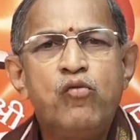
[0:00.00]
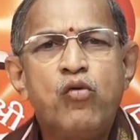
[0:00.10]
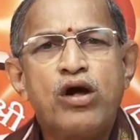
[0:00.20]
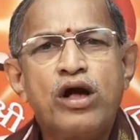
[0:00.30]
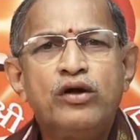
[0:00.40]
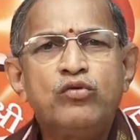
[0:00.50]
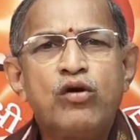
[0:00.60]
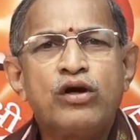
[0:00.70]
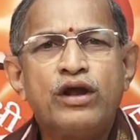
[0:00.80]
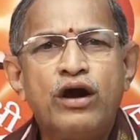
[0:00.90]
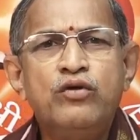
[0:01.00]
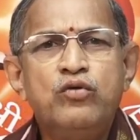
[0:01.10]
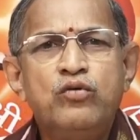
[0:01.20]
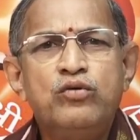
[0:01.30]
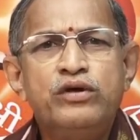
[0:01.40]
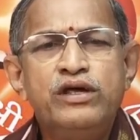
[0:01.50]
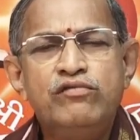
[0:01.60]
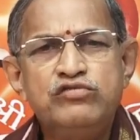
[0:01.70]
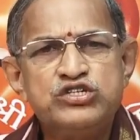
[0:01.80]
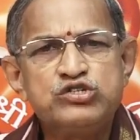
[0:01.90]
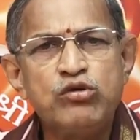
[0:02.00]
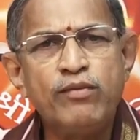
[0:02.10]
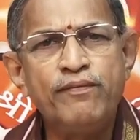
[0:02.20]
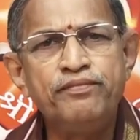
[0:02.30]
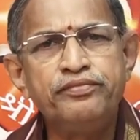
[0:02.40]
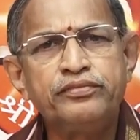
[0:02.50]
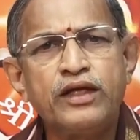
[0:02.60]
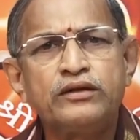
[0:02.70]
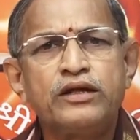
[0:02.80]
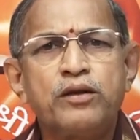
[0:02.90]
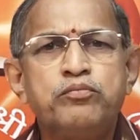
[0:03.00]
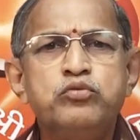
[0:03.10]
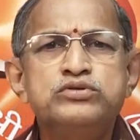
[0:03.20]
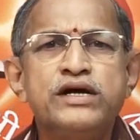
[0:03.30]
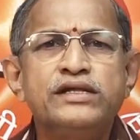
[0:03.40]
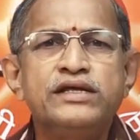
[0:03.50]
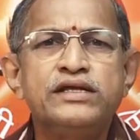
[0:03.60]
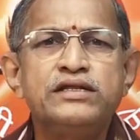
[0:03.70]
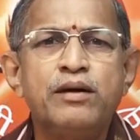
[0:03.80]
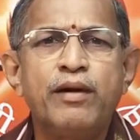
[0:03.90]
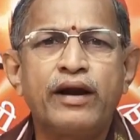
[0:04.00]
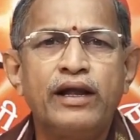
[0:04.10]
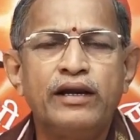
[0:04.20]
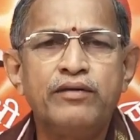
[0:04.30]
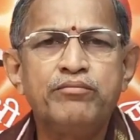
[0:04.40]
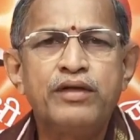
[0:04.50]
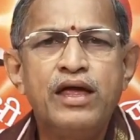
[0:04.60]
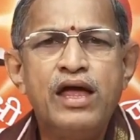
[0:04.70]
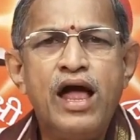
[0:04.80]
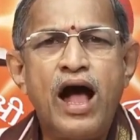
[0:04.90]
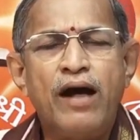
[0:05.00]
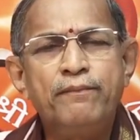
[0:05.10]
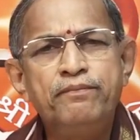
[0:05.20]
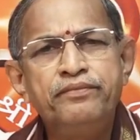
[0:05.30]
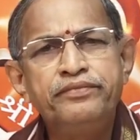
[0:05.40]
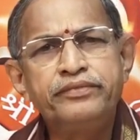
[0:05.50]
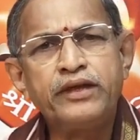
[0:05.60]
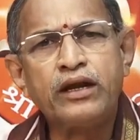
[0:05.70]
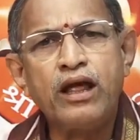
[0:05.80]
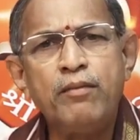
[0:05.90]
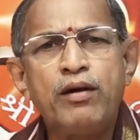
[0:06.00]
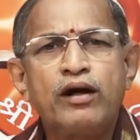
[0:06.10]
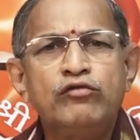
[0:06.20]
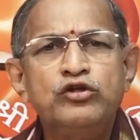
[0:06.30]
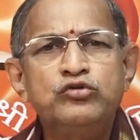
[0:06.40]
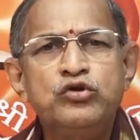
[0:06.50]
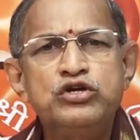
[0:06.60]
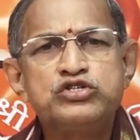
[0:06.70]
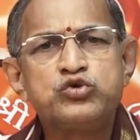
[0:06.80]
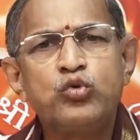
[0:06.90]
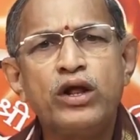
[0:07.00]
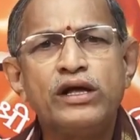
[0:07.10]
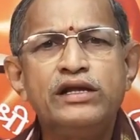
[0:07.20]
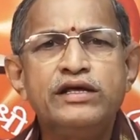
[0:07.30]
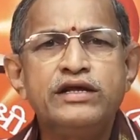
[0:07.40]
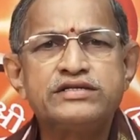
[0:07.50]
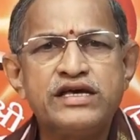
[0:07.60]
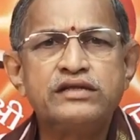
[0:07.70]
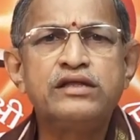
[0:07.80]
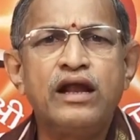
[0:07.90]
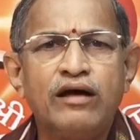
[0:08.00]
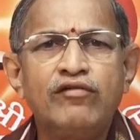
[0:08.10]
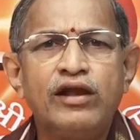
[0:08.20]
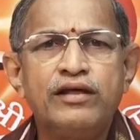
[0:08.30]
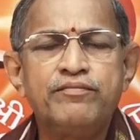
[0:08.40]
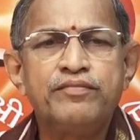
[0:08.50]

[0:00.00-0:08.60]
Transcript: ఒకనకొక నాడు ఈ విశ్వమంతా తన పూజ గది కింద మారాలి అంతటా భగవంతుడిని చూడగలిగిన శక్తి రావాలి